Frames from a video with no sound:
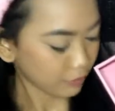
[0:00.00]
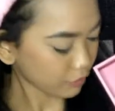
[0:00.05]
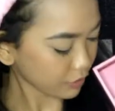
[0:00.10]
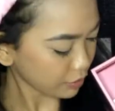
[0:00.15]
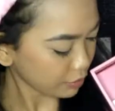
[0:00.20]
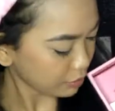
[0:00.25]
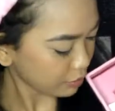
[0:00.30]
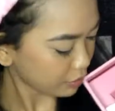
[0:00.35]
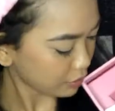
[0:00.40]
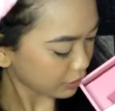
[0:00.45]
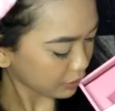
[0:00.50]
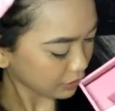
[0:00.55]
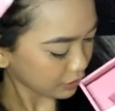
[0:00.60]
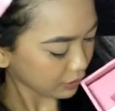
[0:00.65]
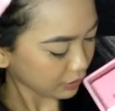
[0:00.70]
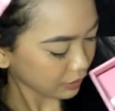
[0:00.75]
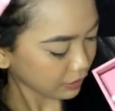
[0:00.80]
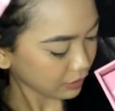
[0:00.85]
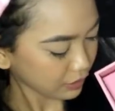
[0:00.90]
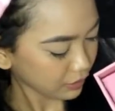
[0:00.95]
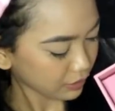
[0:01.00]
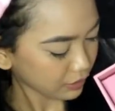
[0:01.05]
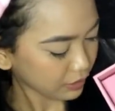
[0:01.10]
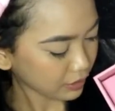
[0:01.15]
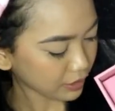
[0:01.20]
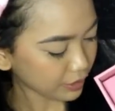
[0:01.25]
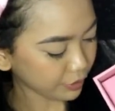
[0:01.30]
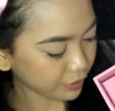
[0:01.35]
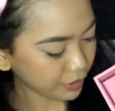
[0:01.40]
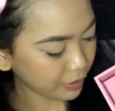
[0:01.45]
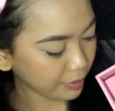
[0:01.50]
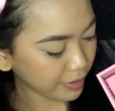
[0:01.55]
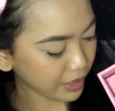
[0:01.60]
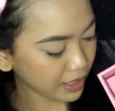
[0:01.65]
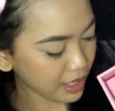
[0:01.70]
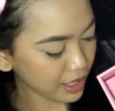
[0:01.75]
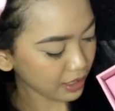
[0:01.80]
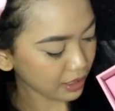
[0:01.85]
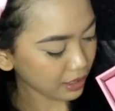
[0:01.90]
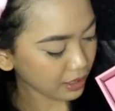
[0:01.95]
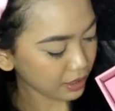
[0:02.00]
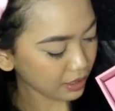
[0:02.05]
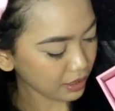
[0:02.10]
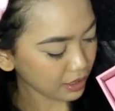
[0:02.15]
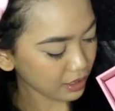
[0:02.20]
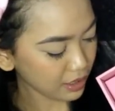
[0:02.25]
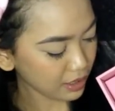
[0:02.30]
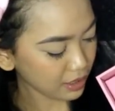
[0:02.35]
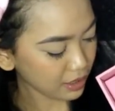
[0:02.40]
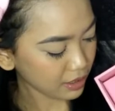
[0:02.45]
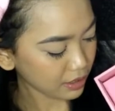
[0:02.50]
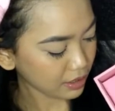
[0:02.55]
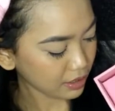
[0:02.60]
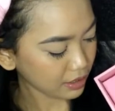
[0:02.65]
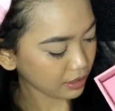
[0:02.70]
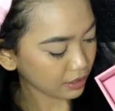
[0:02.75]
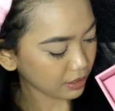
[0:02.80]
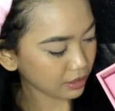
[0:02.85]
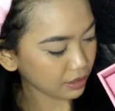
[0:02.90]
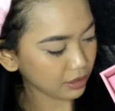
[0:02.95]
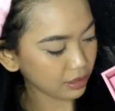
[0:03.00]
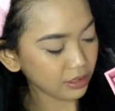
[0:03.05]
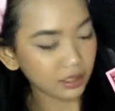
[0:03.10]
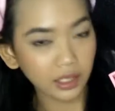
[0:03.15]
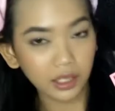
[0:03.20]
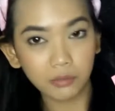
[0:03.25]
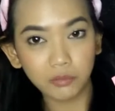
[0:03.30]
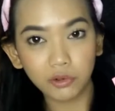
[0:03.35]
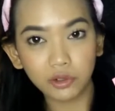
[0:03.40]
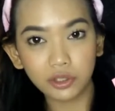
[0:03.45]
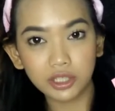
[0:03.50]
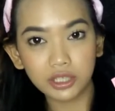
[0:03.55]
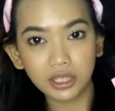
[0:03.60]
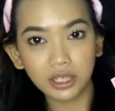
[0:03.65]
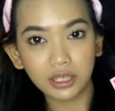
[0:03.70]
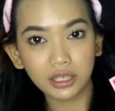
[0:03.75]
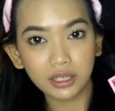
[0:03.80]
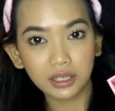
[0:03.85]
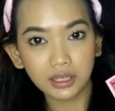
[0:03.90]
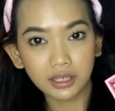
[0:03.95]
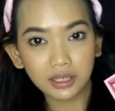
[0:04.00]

Aduh, harus dipegangin ya kayak bocah